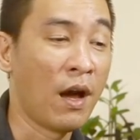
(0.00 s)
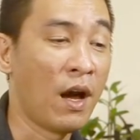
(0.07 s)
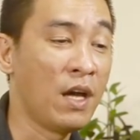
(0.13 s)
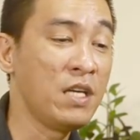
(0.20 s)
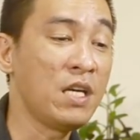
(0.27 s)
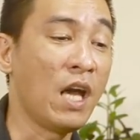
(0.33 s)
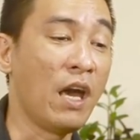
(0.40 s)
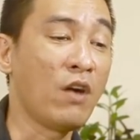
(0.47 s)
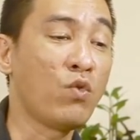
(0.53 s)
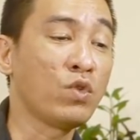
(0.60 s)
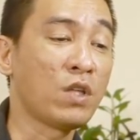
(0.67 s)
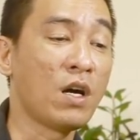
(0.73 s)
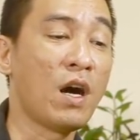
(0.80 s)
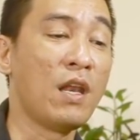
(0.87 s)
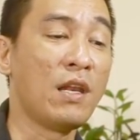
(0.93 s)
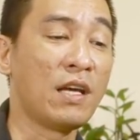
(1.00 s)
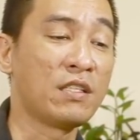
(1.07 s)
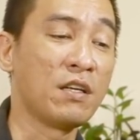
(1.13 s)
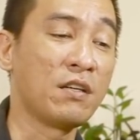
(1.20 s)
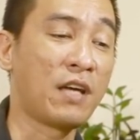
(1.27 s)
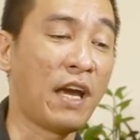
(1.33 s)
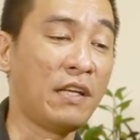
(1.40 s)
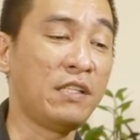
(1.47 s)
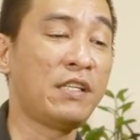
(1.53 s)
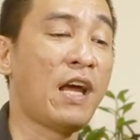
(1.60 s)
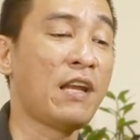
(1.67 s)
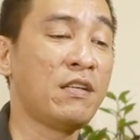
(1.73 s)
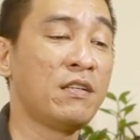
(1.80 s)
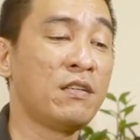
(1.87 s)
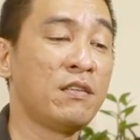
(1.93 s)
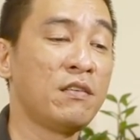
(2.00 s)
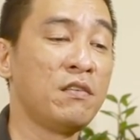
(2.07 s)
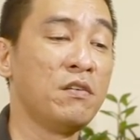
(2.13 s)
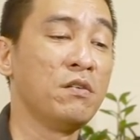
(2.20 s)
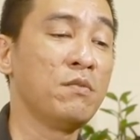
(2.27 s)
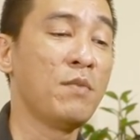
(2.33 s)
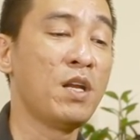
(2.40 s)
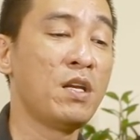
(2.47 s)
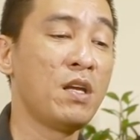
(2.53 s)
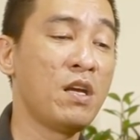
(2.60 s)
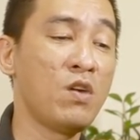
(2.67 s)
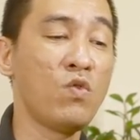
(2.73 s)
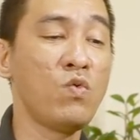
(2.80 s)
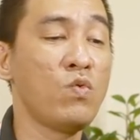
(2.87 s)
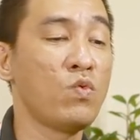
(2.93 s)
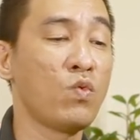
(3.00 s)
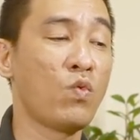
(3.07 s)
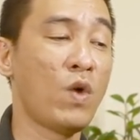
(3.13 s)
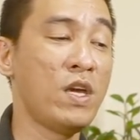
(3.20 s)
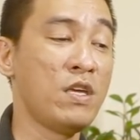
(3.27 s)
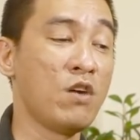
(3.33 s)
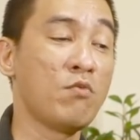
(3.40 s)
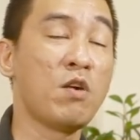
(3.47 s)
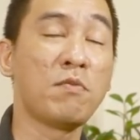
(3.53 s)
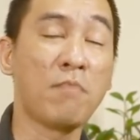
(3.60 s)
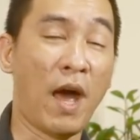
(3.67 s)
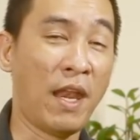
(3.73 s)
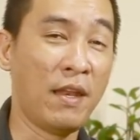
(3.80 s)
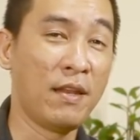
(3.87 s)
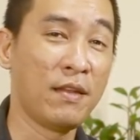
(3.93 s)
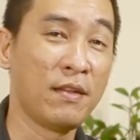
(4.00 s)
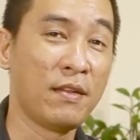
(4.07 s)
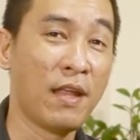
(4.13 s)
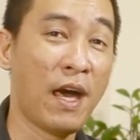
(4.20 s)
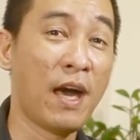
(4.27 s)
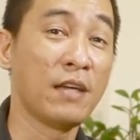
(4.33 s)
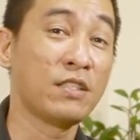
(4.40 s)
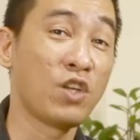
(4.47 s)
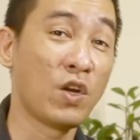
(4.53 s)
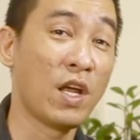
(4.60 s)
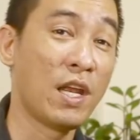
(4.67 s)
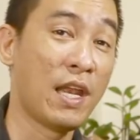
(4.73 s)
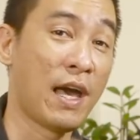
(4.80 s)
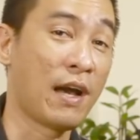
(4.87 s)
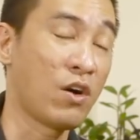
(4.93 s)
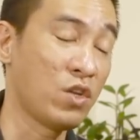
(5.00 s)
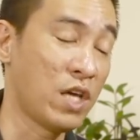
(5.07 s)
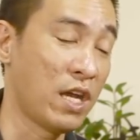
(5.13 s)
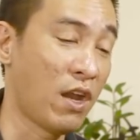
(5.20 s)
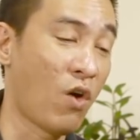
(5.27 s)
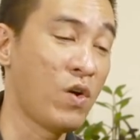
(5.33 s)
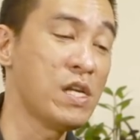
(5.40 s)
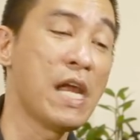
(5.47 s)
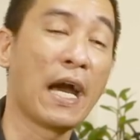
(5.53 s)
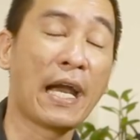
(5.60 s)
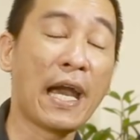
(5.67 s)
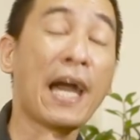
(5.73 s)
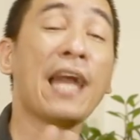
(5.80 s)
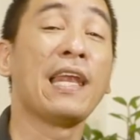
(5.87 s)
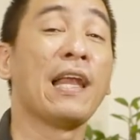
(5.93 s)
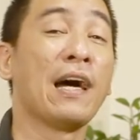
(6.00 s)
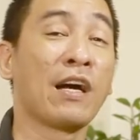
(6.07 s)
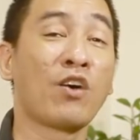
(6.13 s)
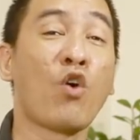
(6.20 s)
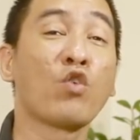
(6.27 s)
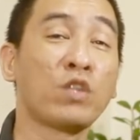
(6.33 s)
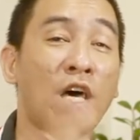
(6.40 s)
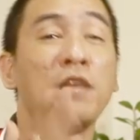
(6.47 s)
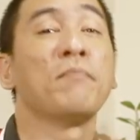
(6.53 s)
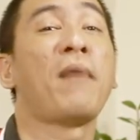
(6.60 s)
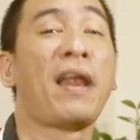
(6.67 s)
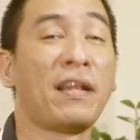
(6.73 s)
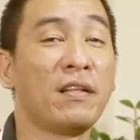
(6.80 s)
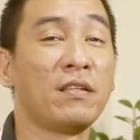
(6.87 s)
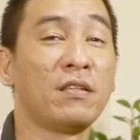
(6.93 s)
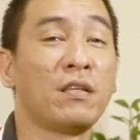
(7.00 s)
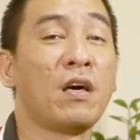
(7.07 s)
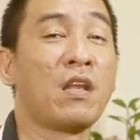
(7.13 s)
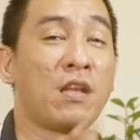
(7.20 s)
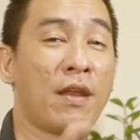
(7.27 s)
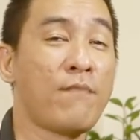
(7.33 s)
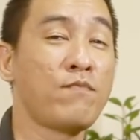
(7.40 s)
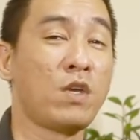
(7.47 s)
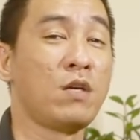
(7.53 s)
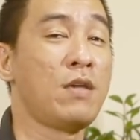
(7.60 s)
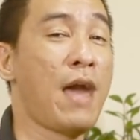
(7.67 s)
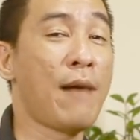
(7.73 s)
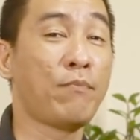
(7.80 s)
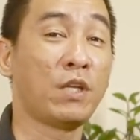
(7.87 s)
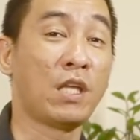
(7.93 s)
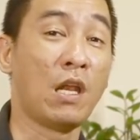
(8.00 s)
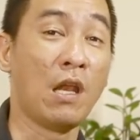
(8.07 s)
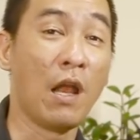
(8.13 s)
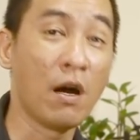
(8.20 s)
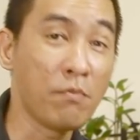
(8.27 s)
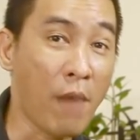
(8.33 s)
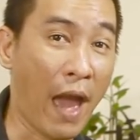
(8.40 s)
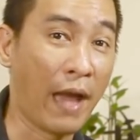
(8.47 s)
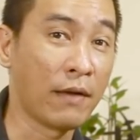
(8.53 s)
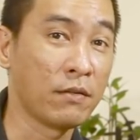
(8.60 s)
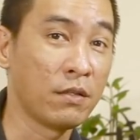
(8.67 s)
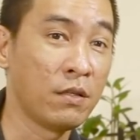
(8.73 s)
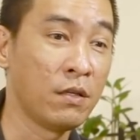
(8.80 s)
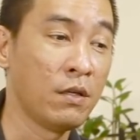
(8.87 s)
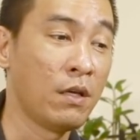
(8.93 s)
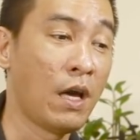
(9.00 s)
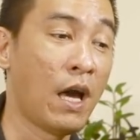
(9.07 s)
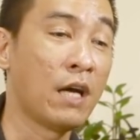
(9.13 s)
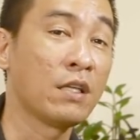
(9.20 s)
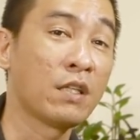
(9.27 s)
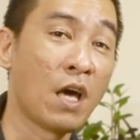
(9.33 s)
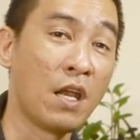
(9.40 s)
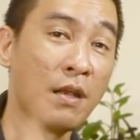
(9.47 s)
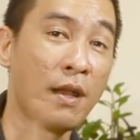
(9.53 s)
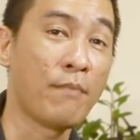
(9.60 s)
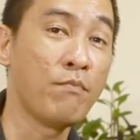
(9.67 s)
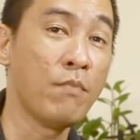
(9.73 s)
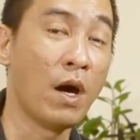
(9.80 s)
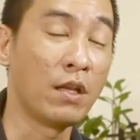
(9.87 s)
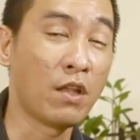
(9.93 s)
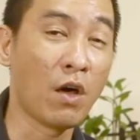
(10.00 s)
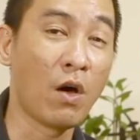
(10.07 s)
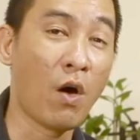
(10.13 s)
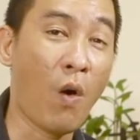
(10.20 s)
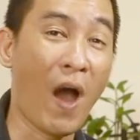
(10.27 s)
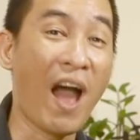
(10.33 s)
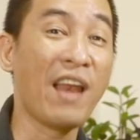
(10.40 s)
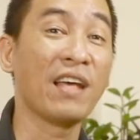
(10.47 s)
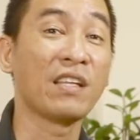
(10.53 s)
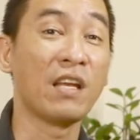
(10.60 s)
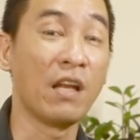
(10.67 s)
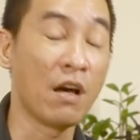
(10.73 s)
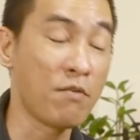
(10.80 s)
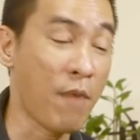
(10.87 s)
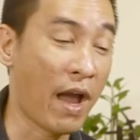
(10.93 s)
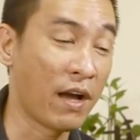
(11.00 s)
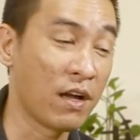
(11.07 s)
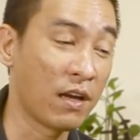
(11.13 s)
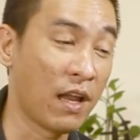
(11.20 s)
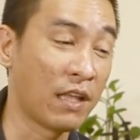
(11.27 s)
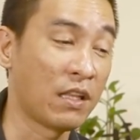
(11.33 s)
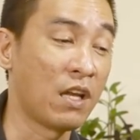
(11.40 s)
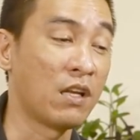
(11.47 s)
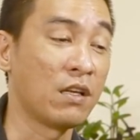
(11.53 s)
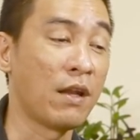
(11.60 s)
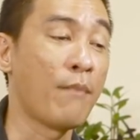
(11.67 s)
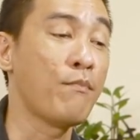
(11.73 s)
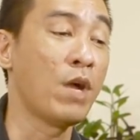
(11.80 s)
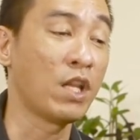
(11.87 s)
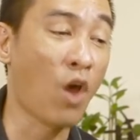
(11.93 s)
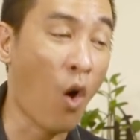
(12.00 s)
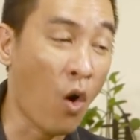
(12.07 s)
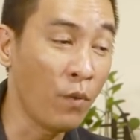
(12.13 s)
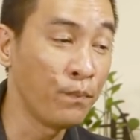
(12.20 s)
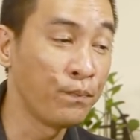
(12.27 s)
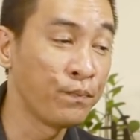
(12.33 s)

ý nghĩa của tự hình là sự cạnh tranh giữa bên yếu quấy nhiễu bên mạnh à, cho nên là có thể nói là các anh là con thình mạnh thình nắm chữ giáp là thình lớn mạng à, thình nắm mệnh thờ hỏa là thình lớn mạng hơn là thình nắm mệnh thổ